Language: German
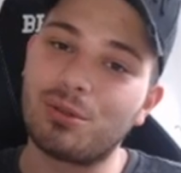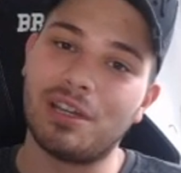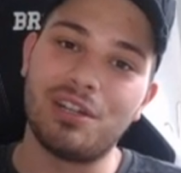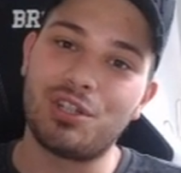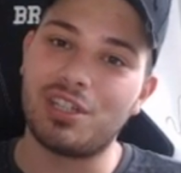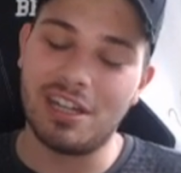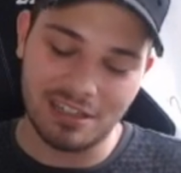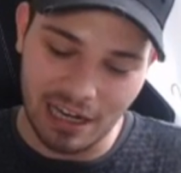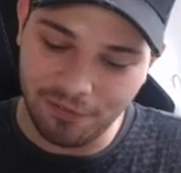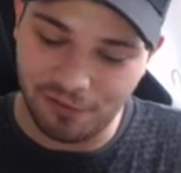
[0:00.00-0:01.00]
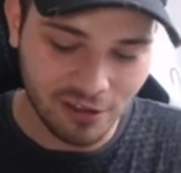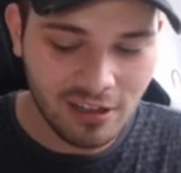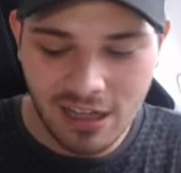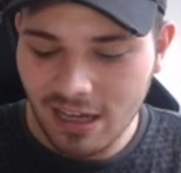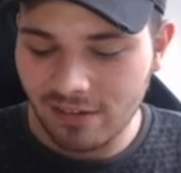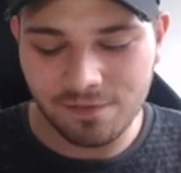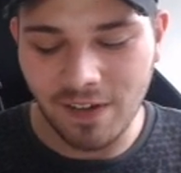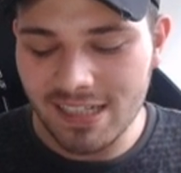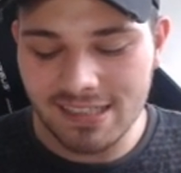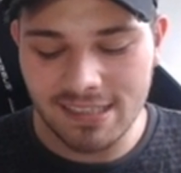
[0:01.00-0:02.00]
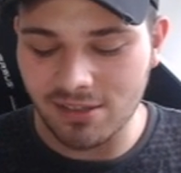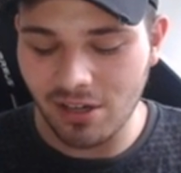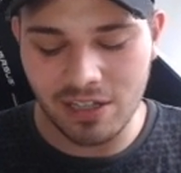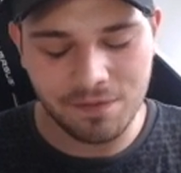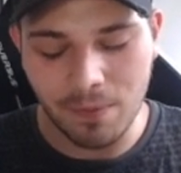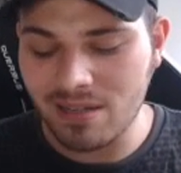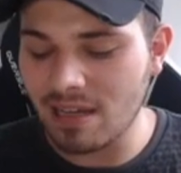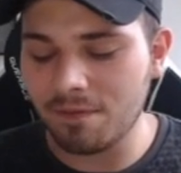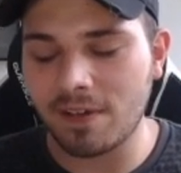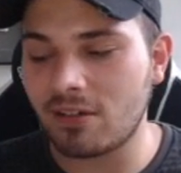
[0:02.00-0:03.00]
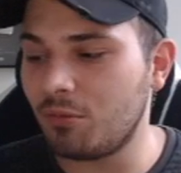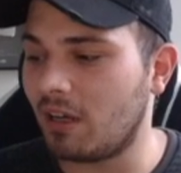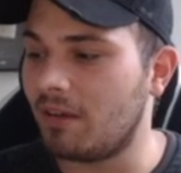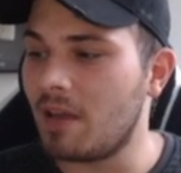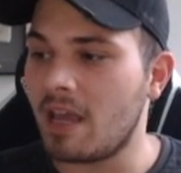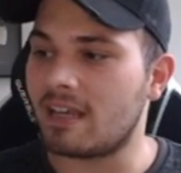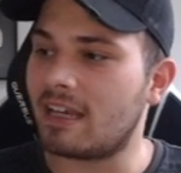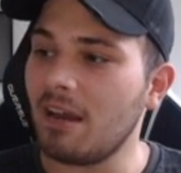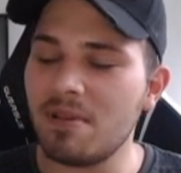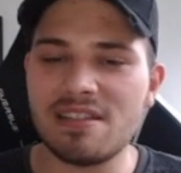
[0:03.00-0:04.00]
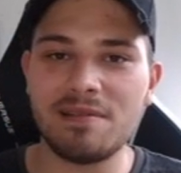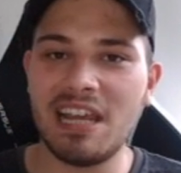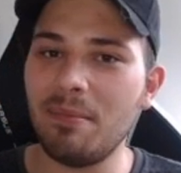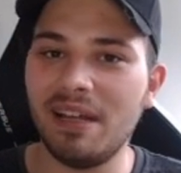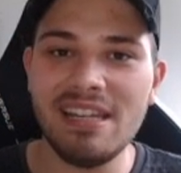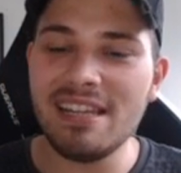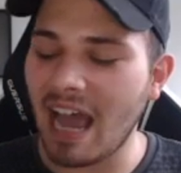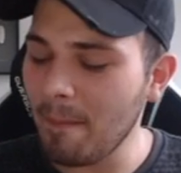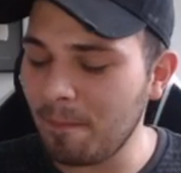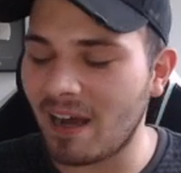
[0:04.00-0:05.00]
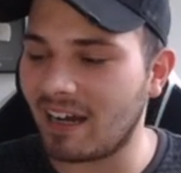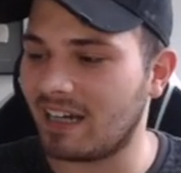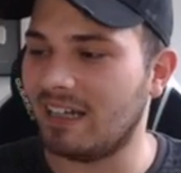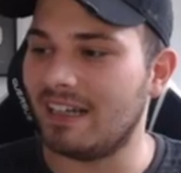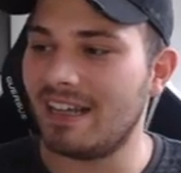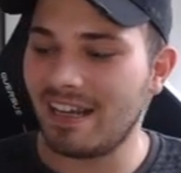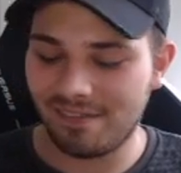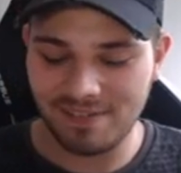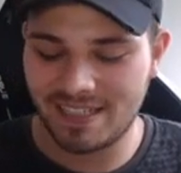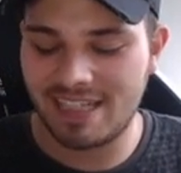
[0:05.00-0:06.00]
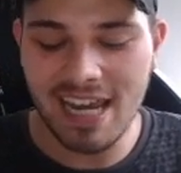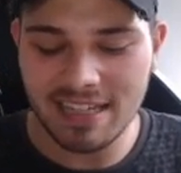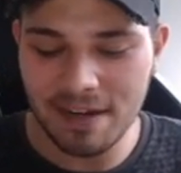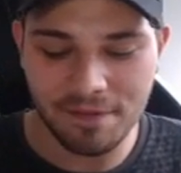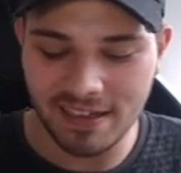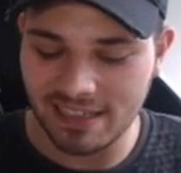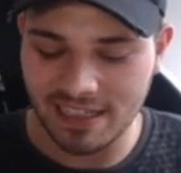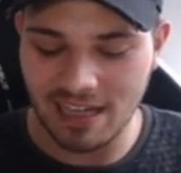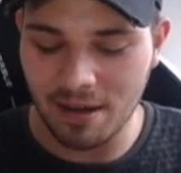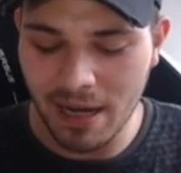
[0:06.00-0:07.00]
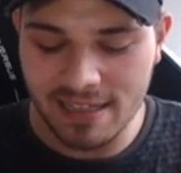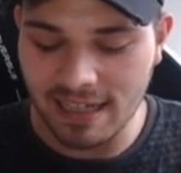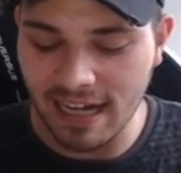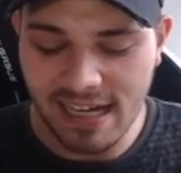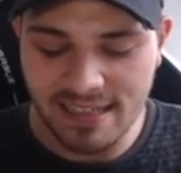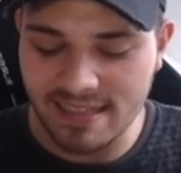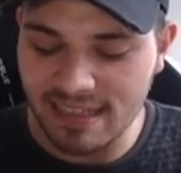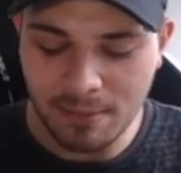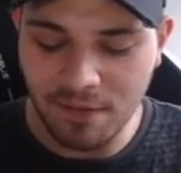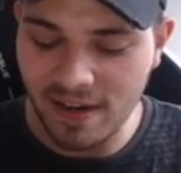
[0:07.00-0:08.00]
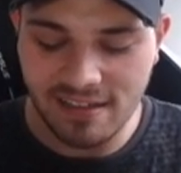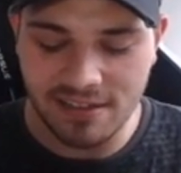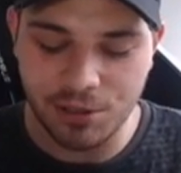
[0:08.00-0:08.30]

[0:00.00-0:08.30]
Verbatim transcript: Rede stellen dafür, was es soll. Ich möchte einfach, guck mal, ich kann mit dem Thema nicht abhaken. Es geht einfach nicht. Er macht, er reitet sich immer weiter in die